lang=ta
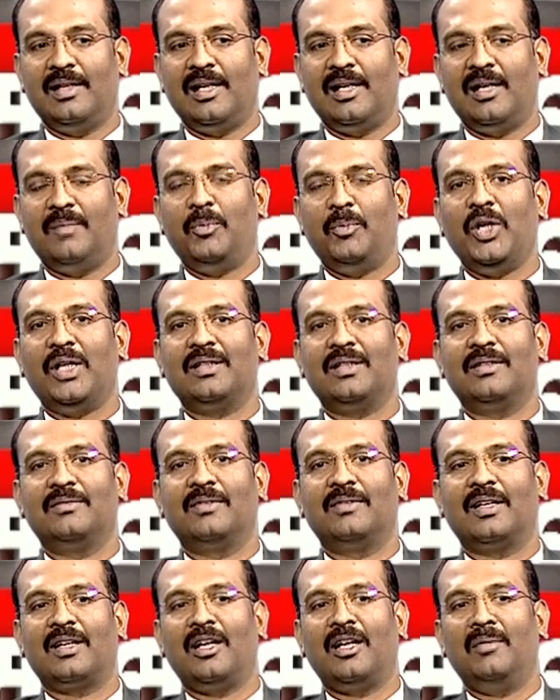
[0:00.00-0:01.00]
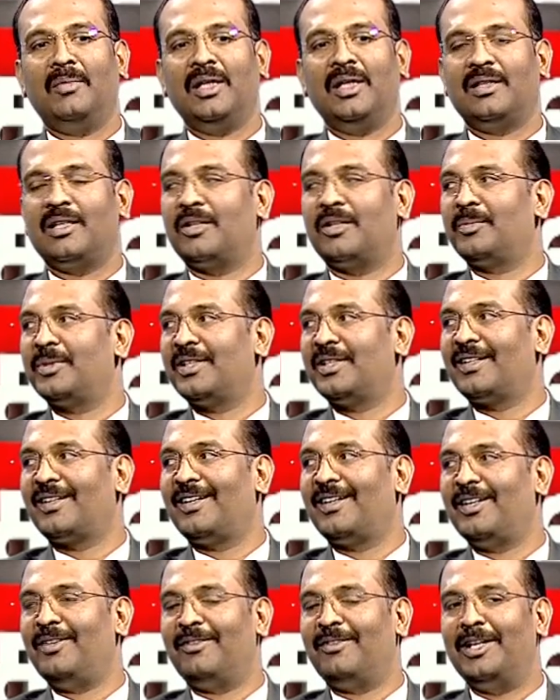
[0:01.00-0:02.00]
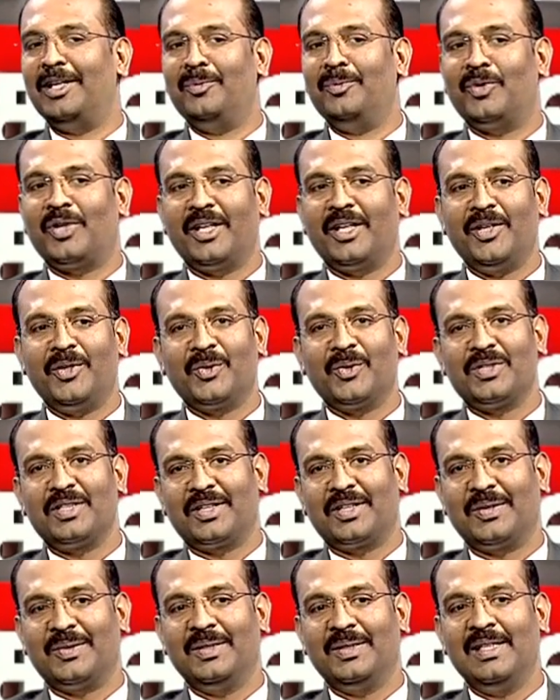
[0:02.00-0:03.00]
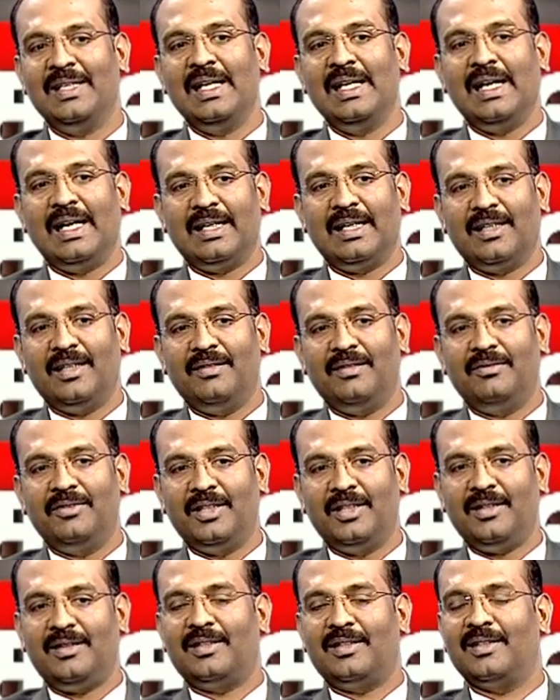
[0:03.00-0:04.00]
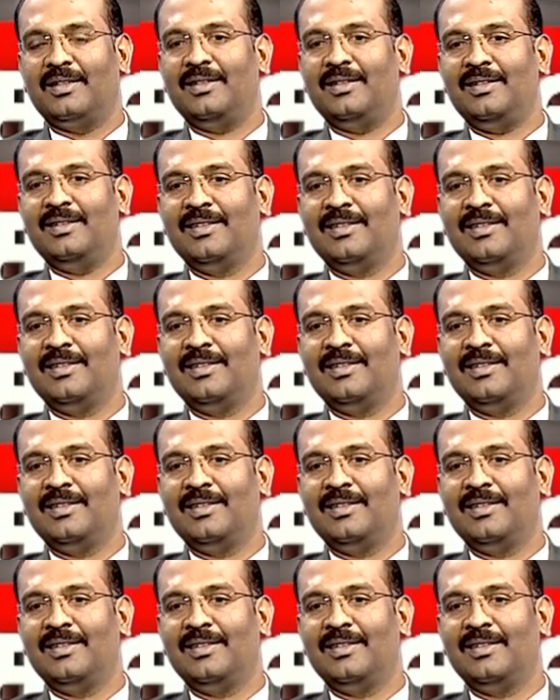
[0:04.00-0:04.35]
அப்போ அது வராமல் தடுப்பதற்கான வழிமுறையை யோசிக்கணும் அதை விடுத்து